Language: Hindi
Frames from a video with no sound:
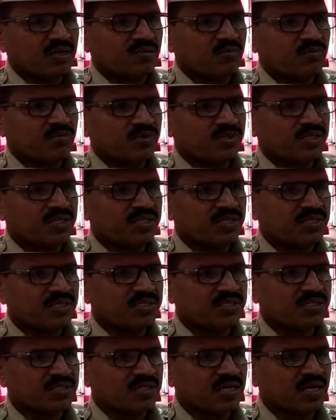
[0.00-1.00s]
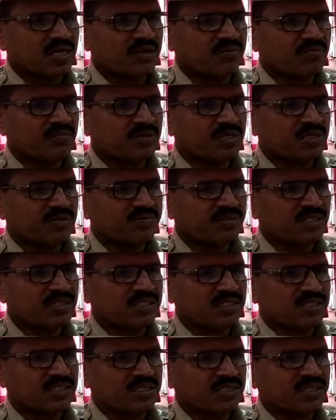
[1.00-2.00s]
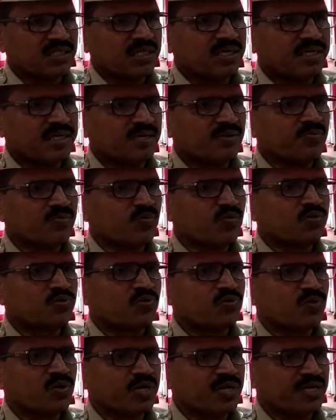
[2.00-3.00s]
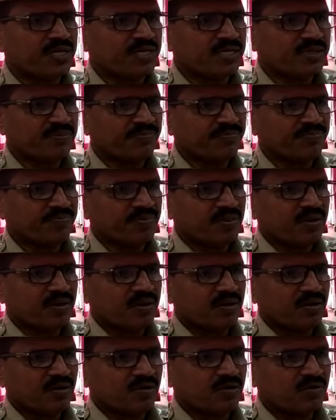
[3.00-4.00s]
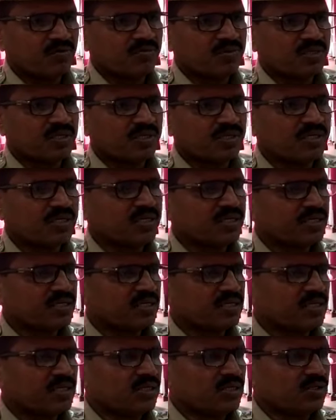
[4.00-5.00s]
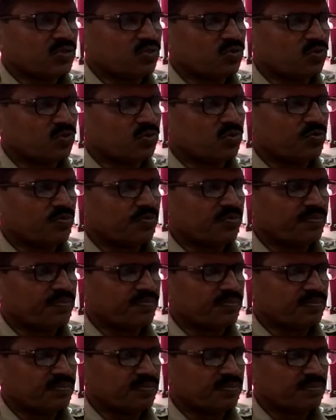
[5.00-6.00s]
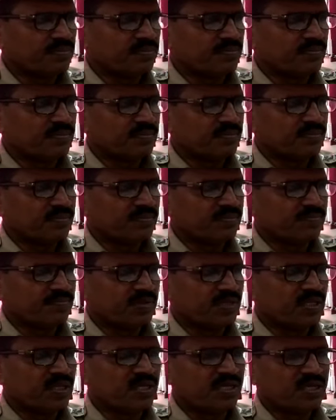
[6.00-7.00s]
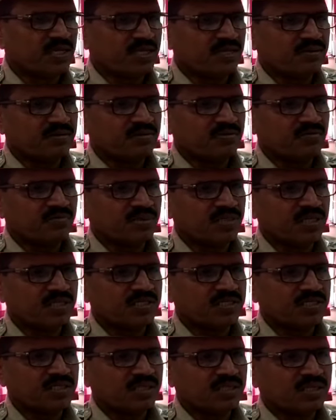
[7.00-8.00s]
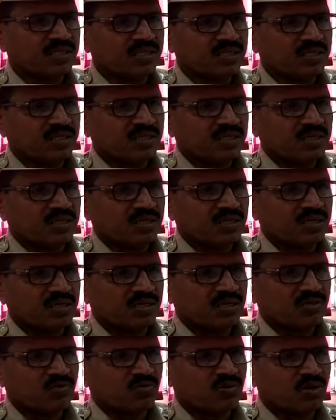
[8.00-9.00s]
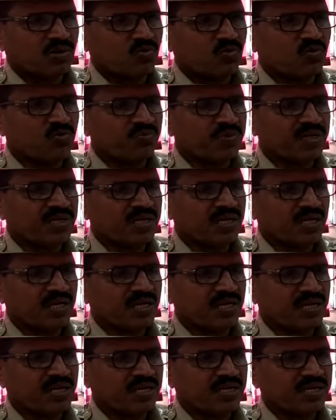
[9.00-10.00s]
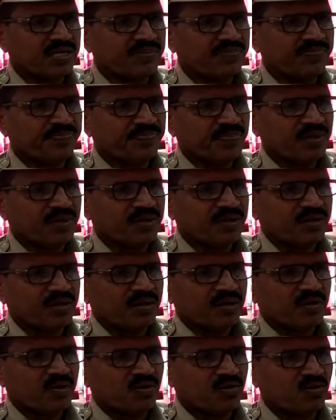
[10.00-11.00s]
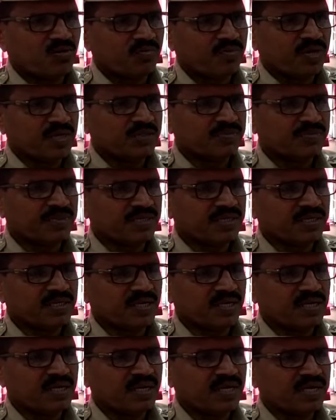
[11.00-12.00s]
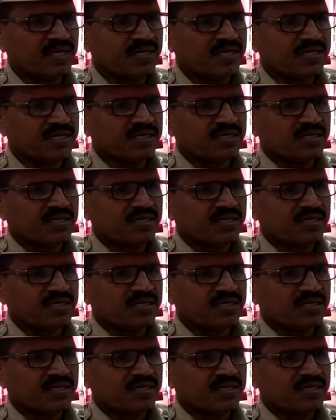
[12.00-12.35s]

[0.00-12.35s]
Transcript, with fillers: वो तीन दिन से गायब होने की वजह से डिकम्पोज हो गया है और उसके जो बदन है बदन से थोड़ा खून भी निकल गया है और मांस भी निकल गया है